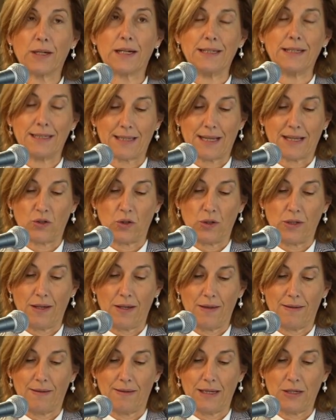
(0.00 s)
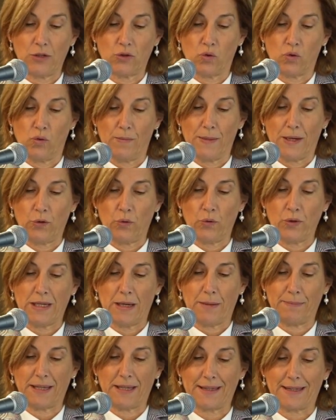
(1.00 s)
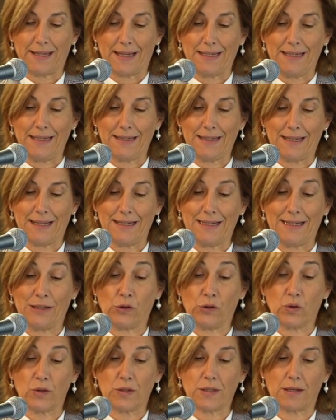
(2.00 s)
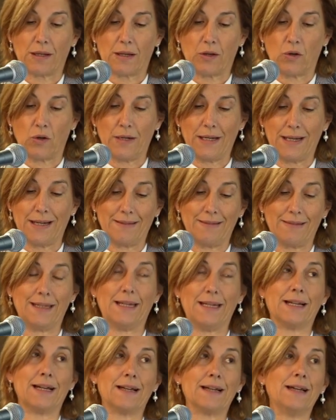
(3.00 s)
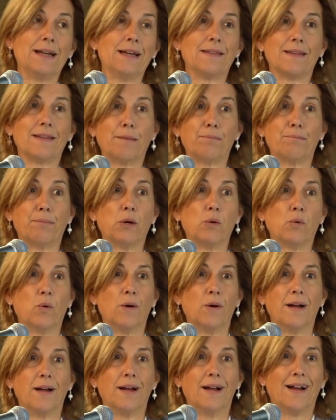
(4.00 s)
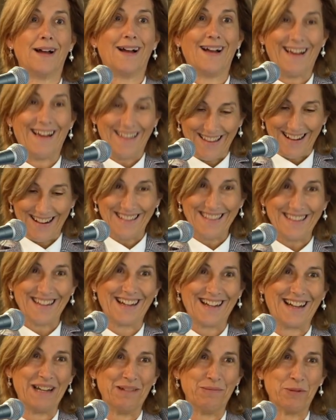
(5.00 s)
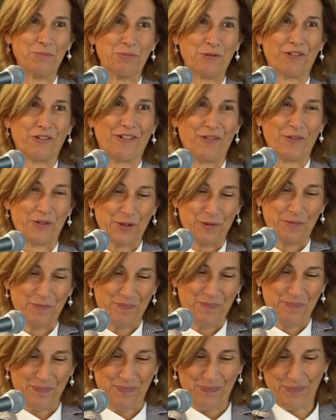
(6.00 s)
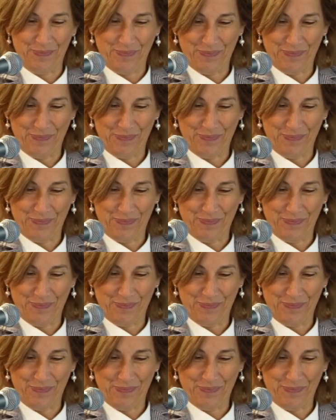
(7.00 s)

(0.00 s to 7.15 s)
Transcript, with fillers: organizaciones de derechos humanos y ambientalistas en 12 regiones andinas del Perú. Adelante, Jaime, por favor.